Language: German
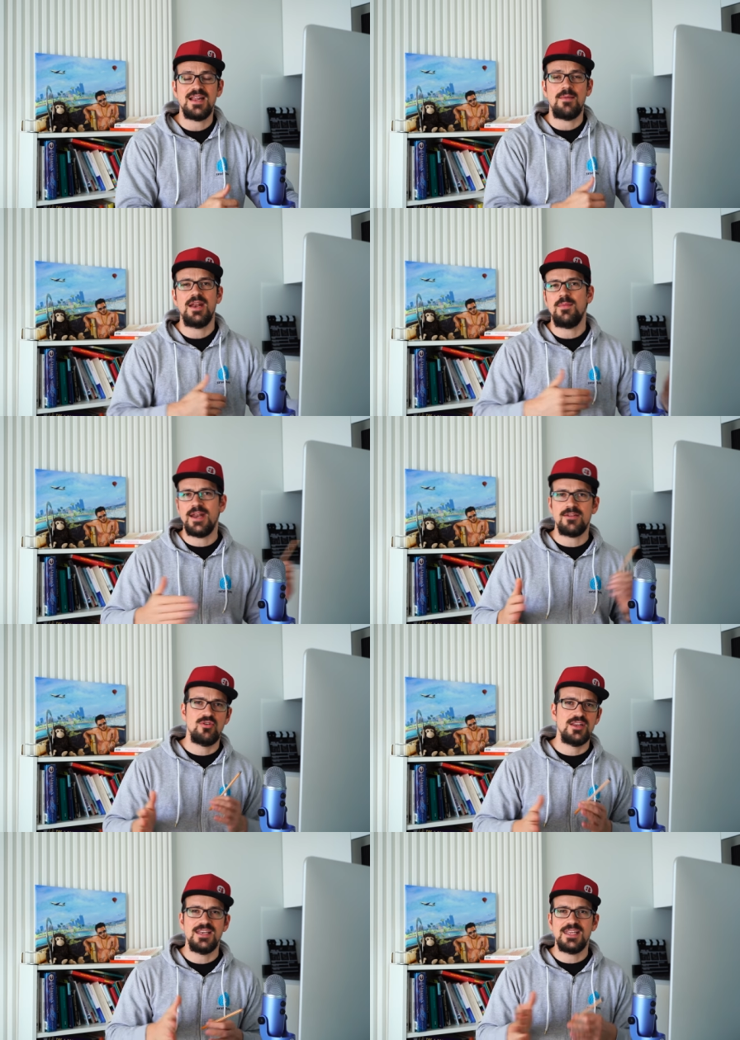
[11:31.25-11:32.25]
Da man aber
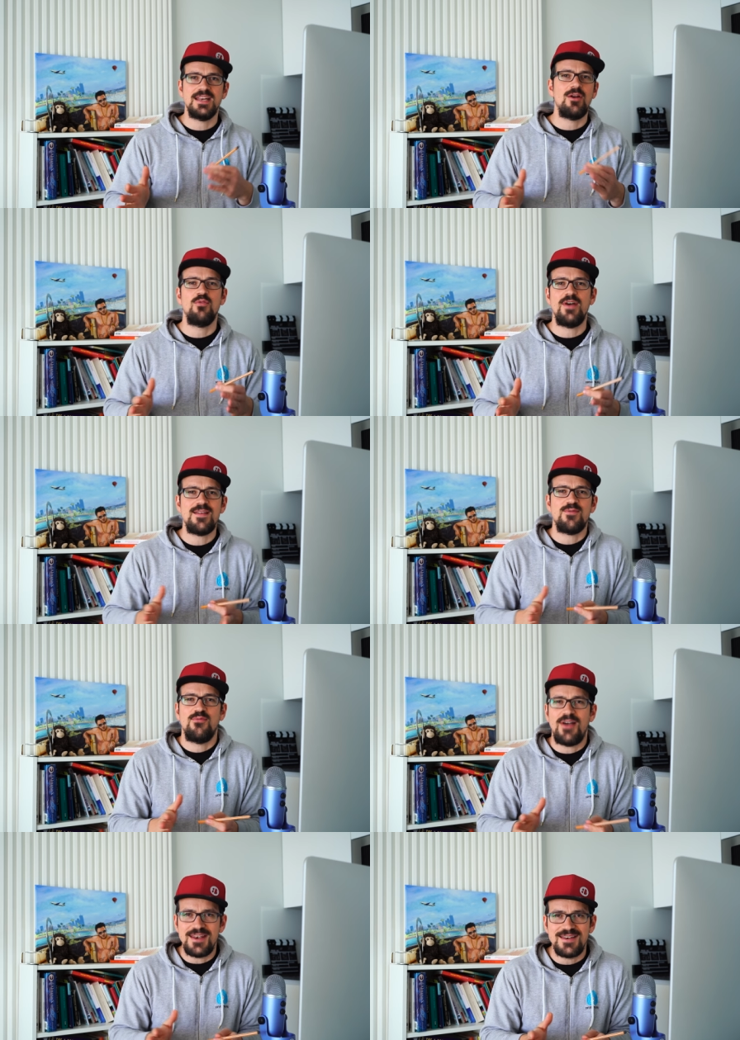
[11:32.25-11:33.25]
natürlich nicht genau weiß,
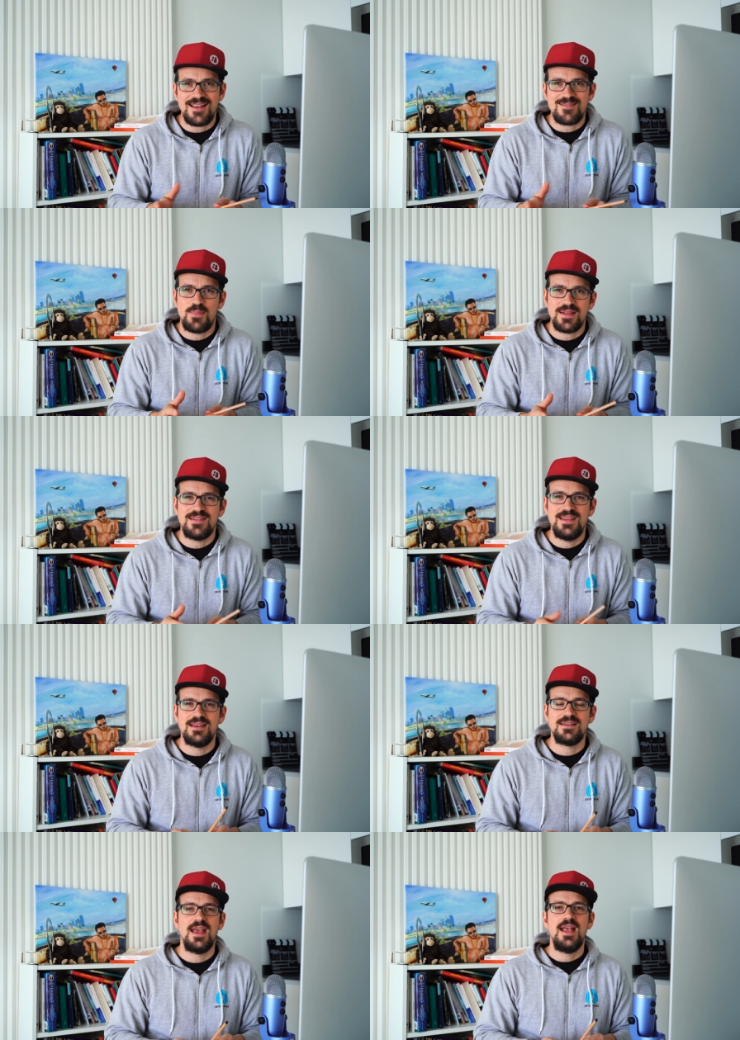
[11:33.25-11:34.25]
wann das
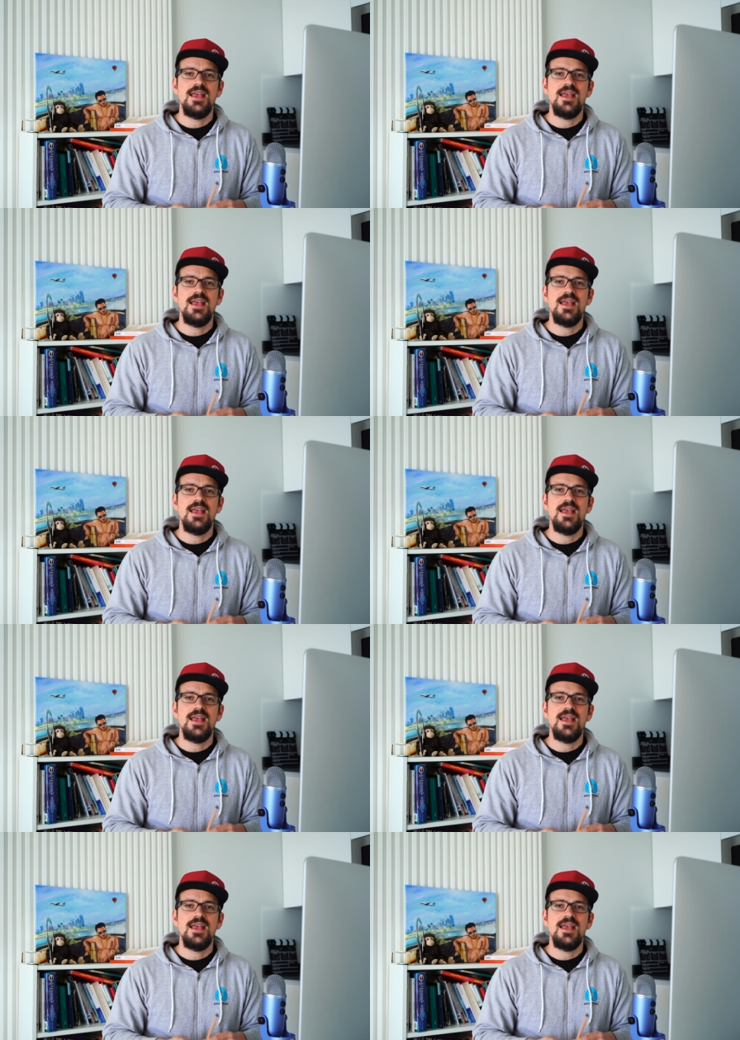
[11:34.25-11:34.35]
passiert,